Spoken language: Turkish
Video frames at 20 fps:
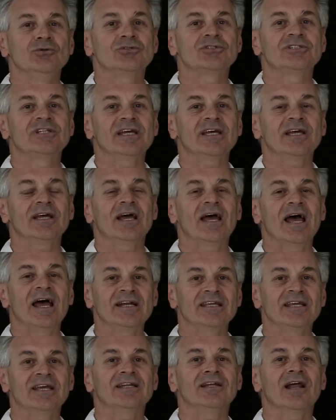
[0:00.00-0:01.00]
üstte,
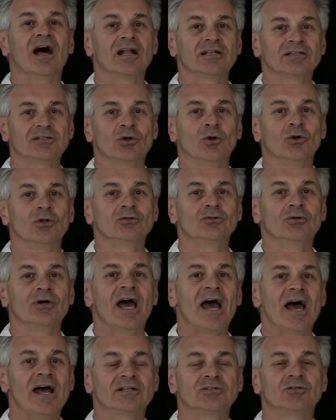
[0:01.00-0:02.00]
erkeğin altta olduğu
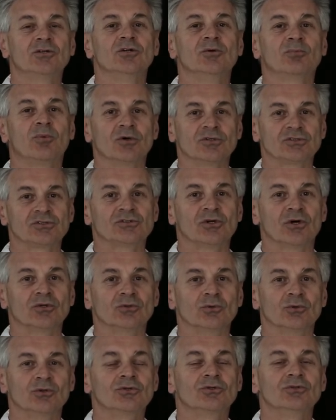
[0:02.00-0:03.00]
her türlü
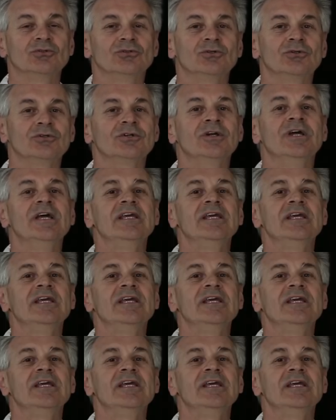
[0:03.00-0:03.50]
pozisyon uygundur.